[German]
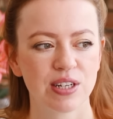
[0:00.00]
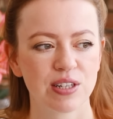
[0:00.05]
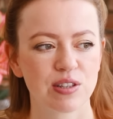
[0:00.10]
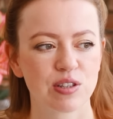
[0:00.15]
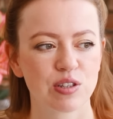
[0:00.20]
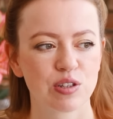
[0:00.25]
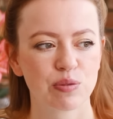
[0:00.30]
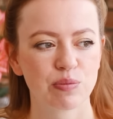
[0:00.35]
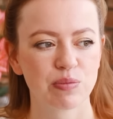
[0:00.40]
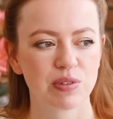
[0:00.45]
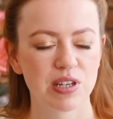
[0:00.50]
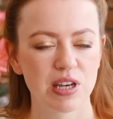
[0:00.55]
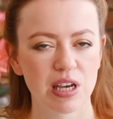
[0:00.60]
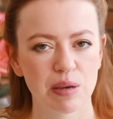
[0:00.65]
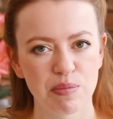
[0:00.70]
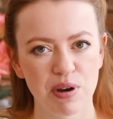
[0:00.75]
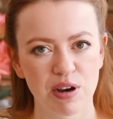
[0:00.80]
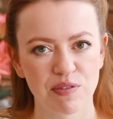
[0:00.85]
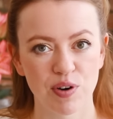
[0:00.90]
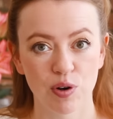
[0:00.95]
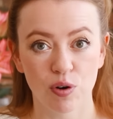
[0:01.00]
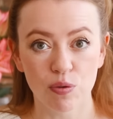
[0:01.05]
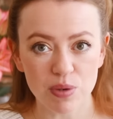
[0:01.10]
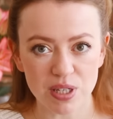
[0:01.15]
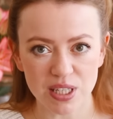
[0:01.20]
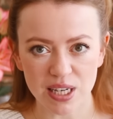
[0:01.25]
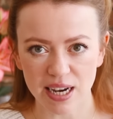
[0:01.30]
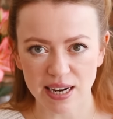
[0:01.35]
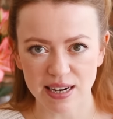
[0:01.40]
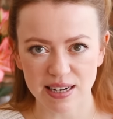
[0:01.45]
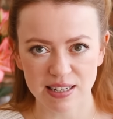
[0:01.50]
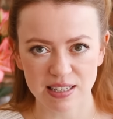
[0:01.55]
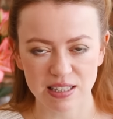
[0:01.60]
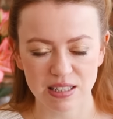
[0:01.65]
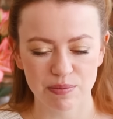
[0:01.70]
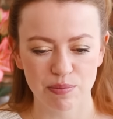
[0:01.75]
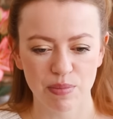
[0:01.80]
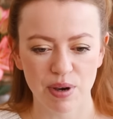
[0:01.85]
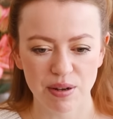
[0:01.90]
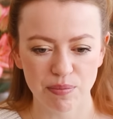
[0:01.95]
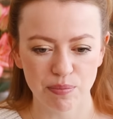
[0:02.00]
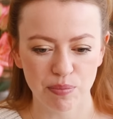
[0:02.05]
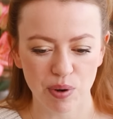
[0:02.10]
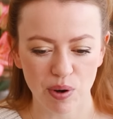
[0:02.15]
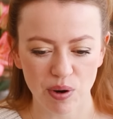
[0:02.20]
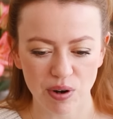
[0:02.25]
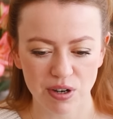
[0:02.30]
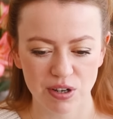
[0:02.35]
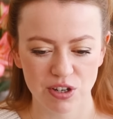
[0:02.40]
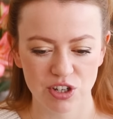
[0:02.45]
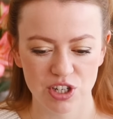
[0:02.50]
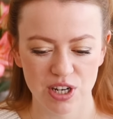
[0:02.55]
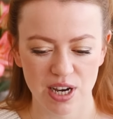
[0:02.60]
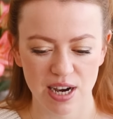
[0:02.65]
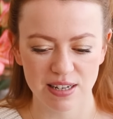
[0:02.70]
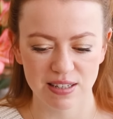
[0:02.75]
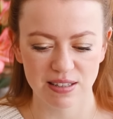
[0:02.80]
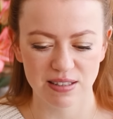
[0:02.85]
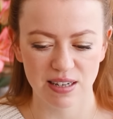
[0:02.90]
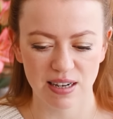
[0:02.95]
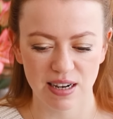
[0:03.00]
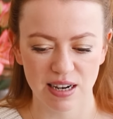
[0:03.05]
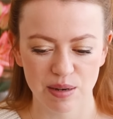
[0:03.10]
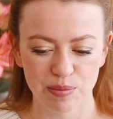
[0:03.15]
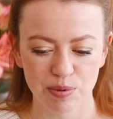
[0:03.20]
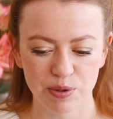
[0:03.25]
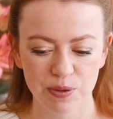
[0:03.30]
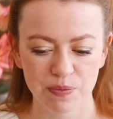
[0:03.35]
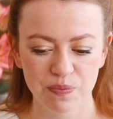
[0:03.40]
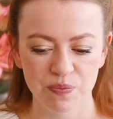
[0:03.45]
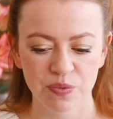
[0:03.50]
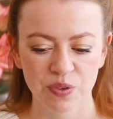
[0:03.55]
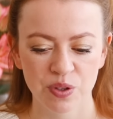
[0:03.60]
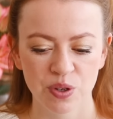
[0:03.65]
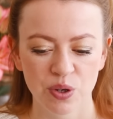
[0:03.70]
zum Thema, warum ich eigentlich meinen Blog gestartet habe.